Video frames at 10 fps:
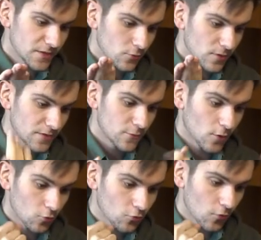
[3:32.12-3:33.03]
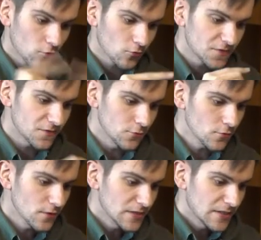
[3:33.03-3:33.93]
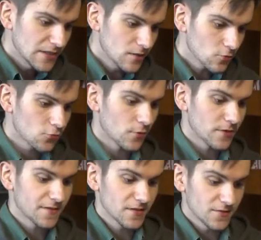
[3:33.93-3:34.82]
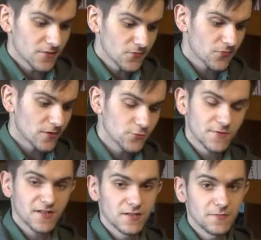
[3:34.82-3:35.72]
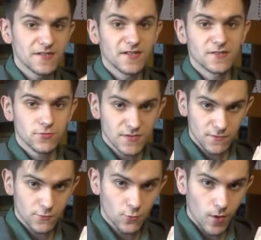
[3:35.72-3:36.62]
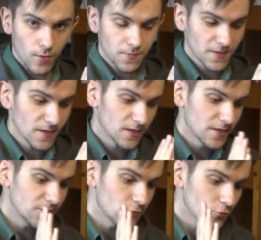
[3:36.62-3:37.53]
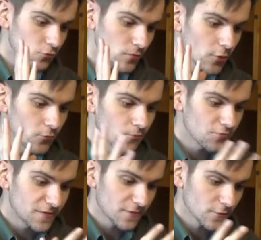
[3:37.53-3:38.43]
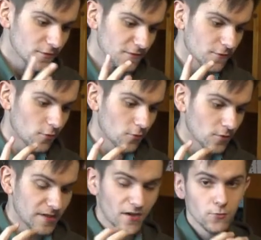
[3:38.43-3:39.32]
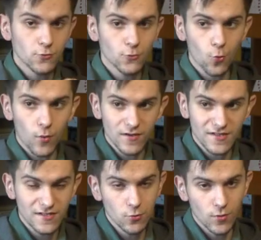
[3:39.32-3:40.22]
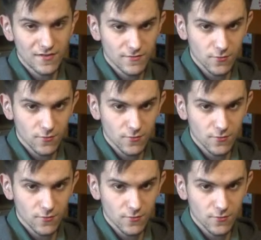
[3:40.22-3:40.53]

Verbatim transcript: kWh en courant continu et en courant alternatif, là tu seras limité à 63 A et du coup à une puissance en 43 kWh